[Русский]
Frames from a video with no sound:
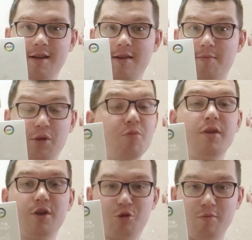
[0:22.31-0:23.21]

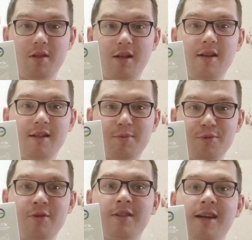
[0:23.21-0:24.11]
Подумайте, что мне дали на
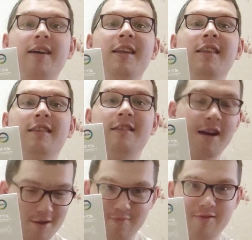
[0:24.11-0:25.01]
обзор, да хрен
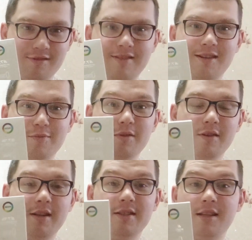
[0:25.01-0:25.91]
там, как бы
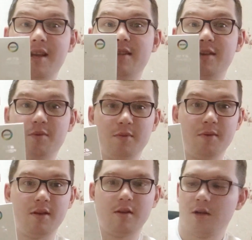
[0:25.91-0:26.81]
говорится, я сам себе их